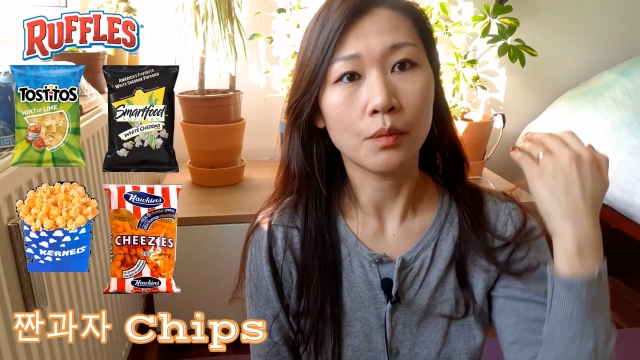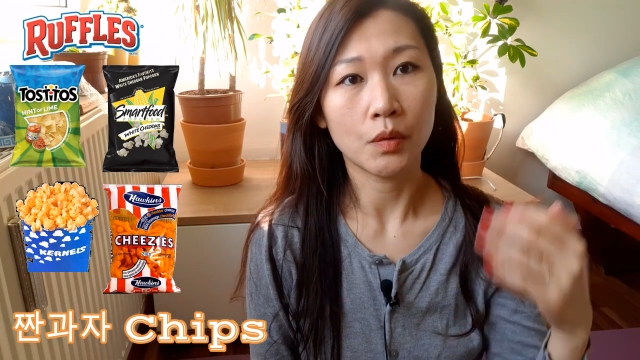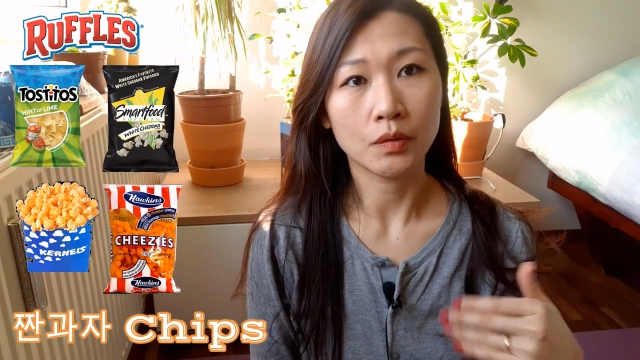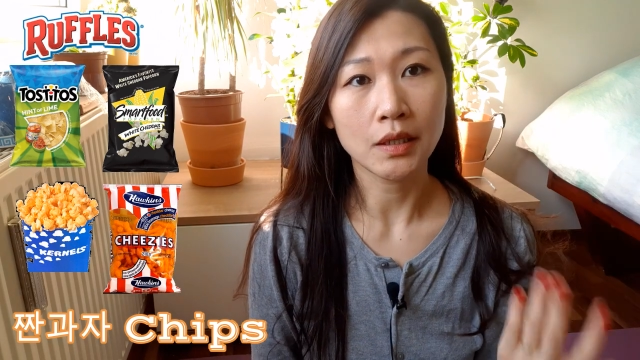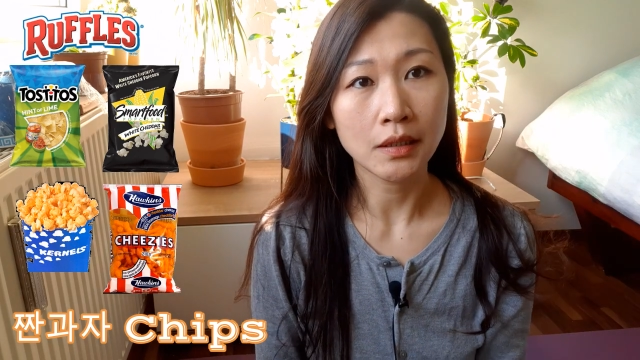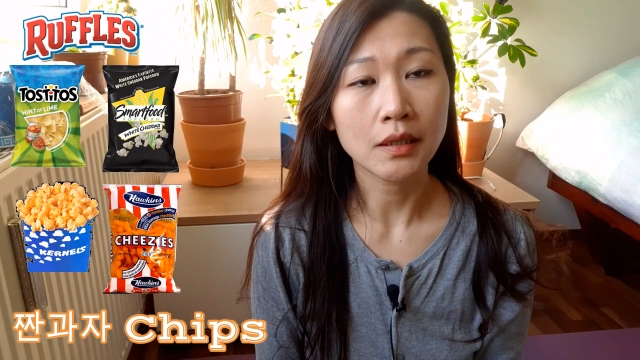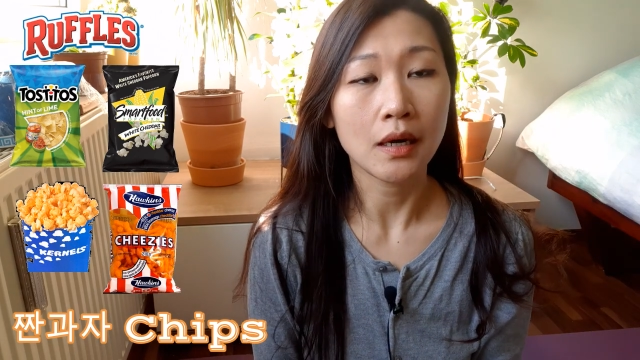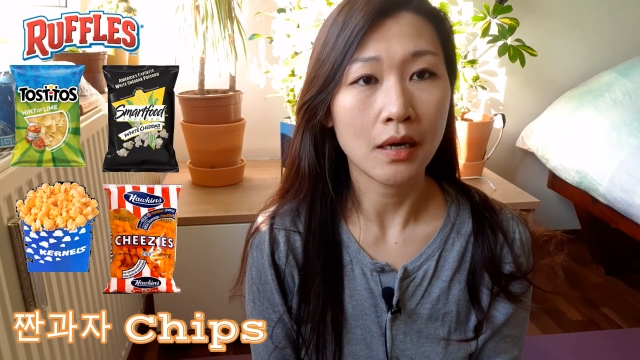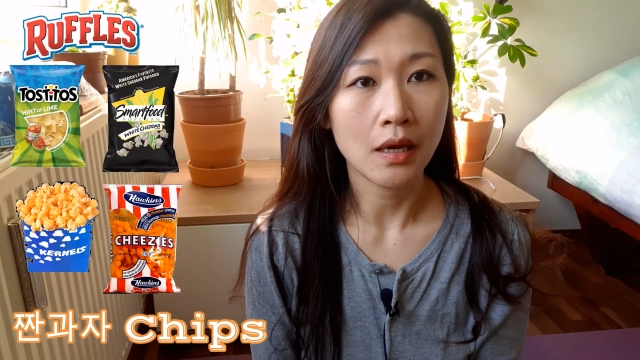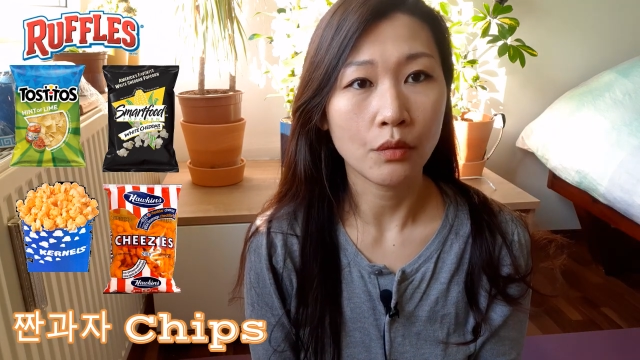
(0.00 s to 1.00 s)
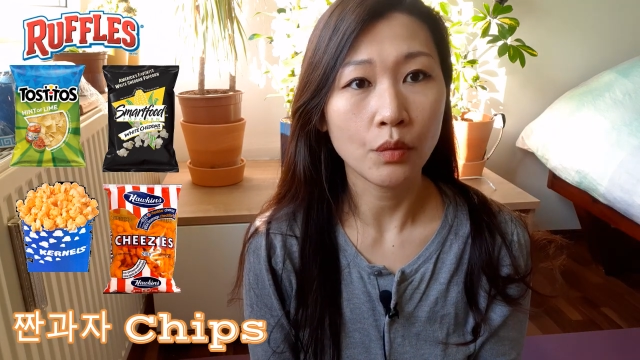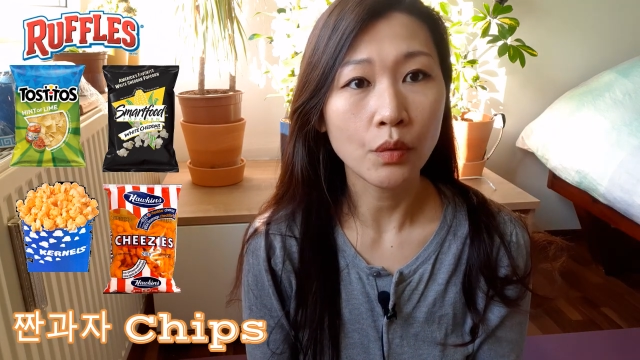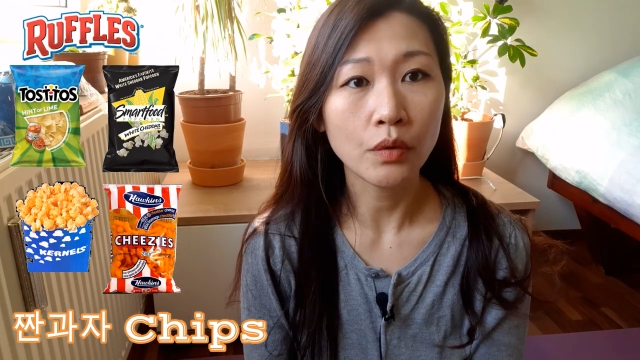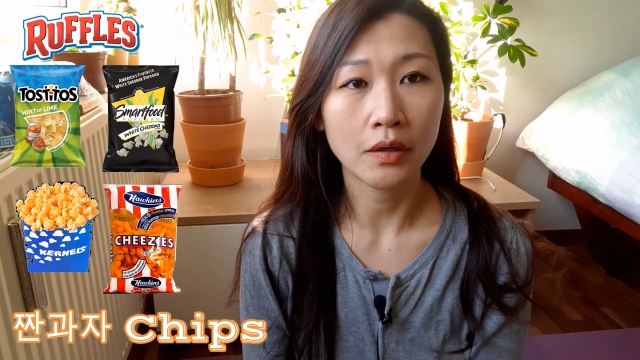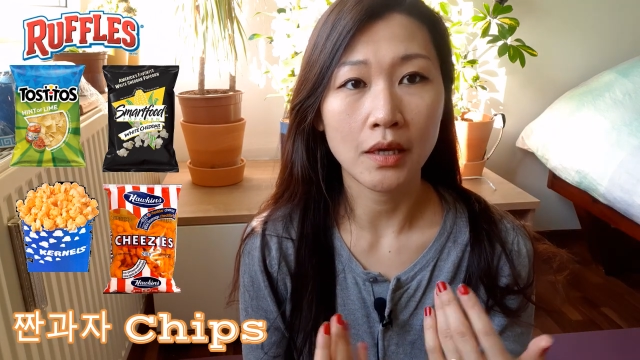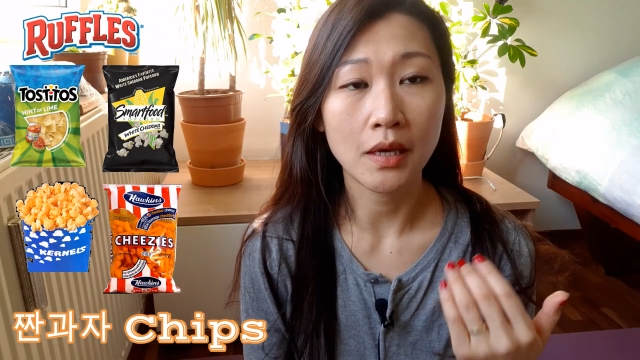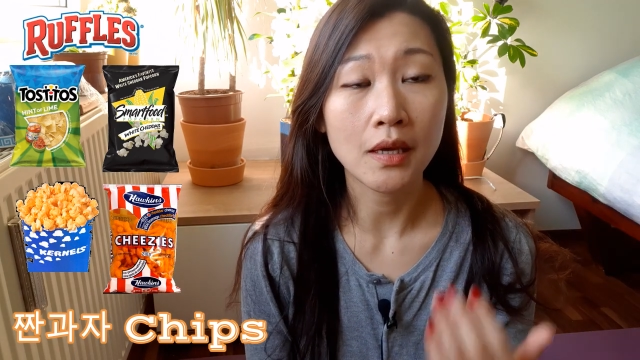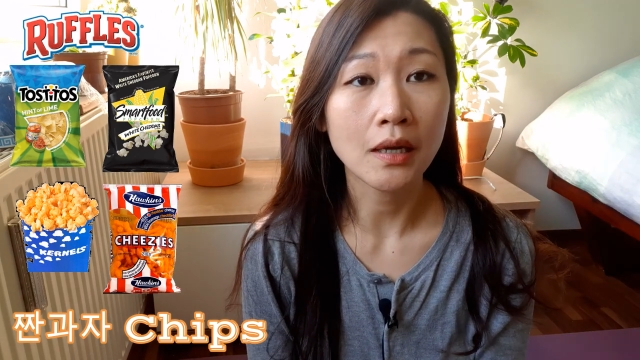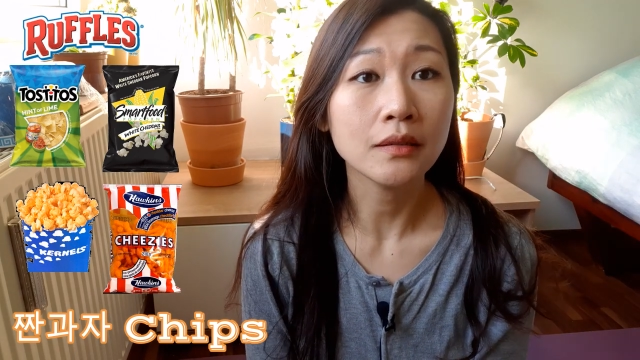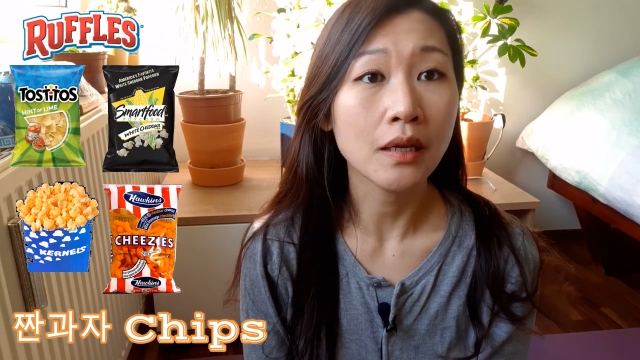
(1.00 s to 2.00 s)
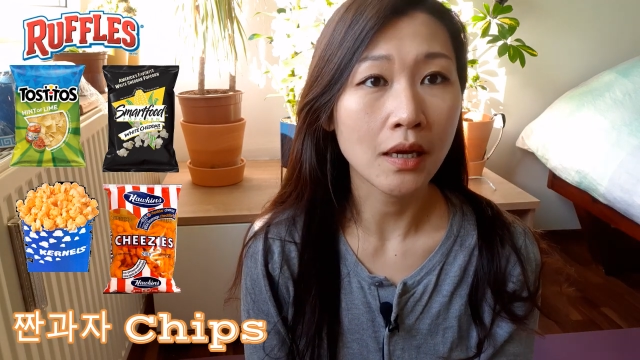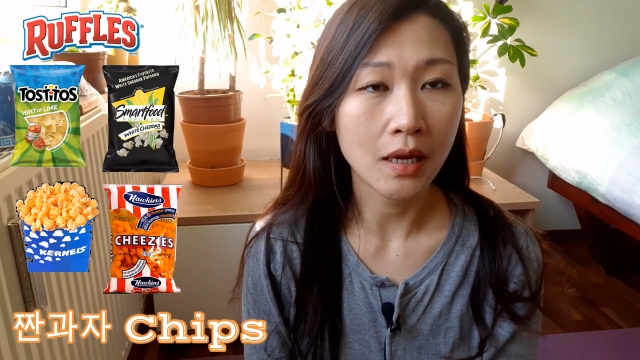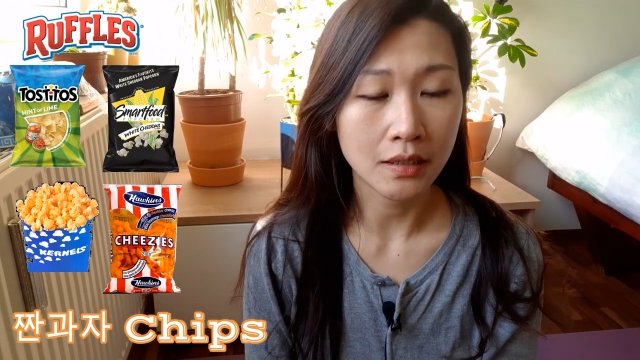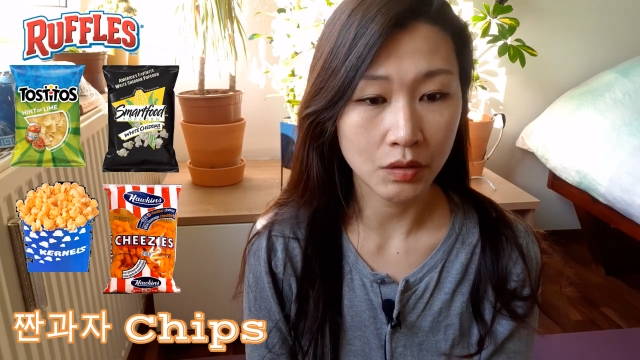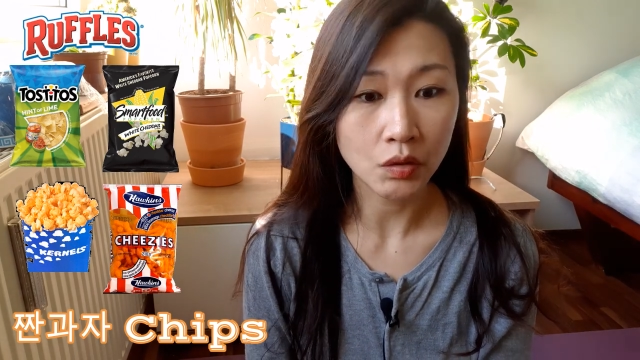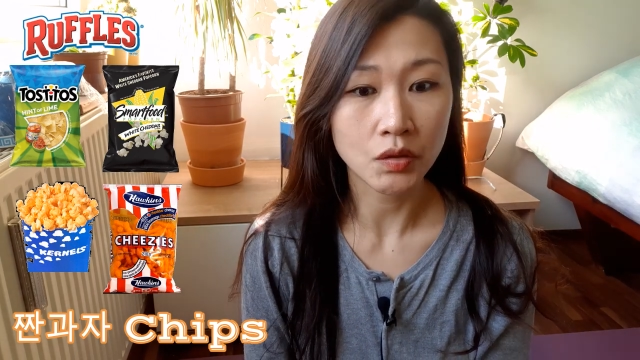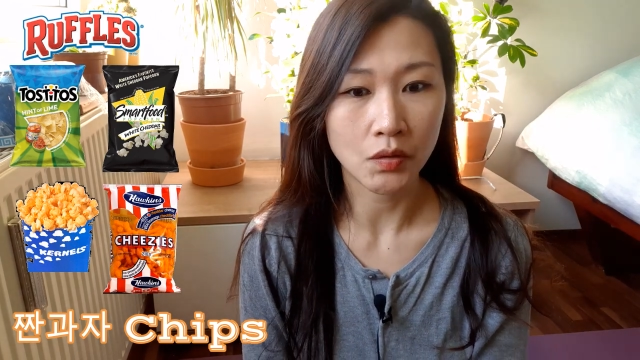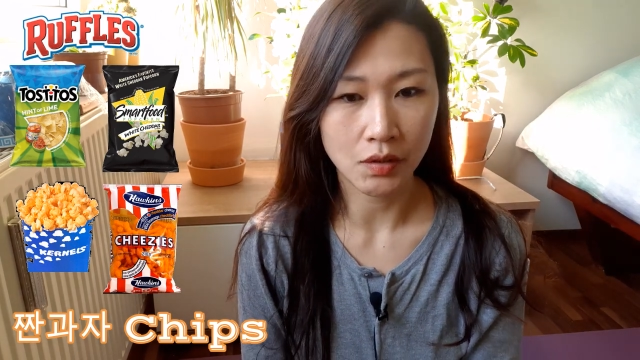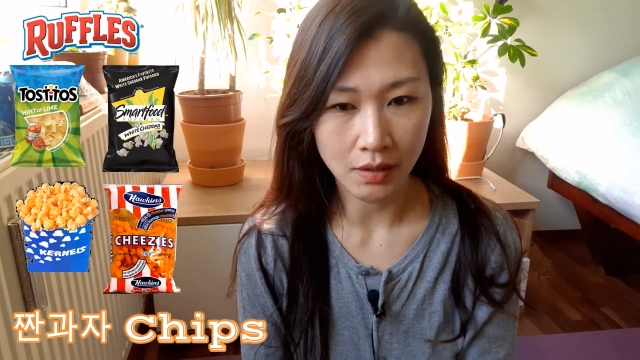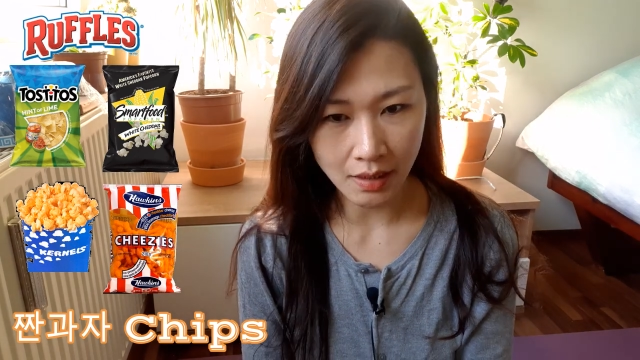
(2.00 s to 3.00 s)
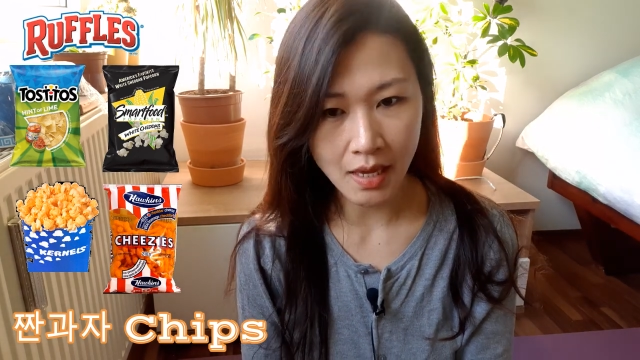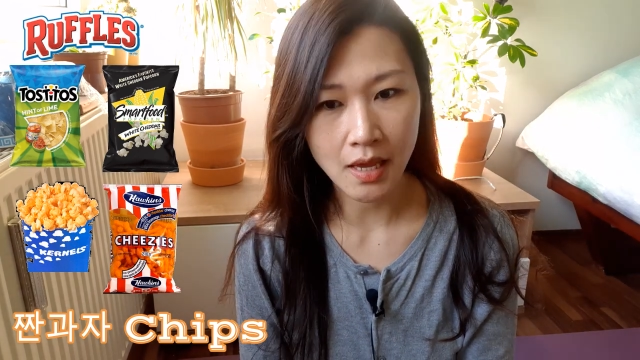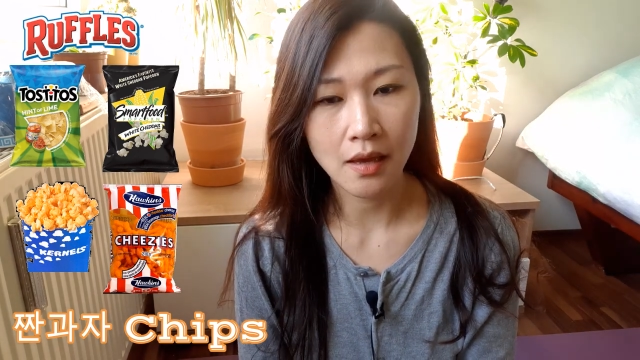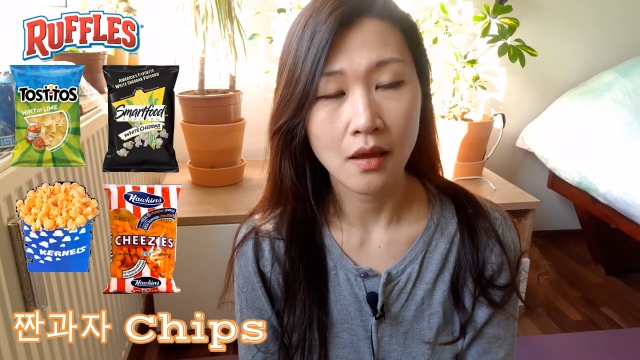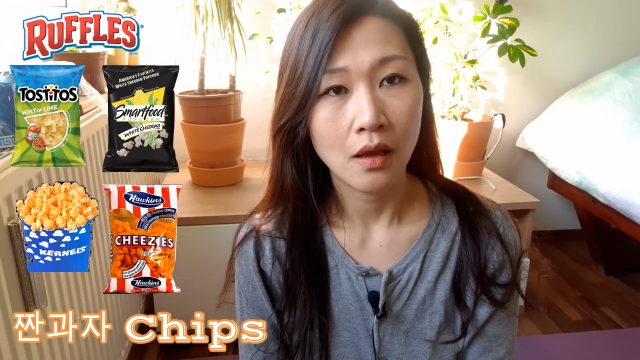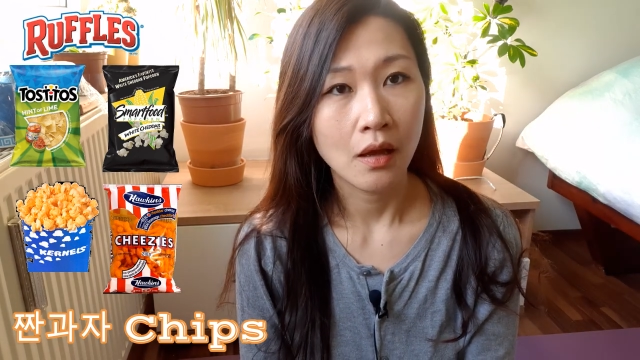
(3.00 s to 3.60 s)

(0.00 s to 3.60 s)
뭐 사다 달라고 이렇게 얘기할 때가 있었었는데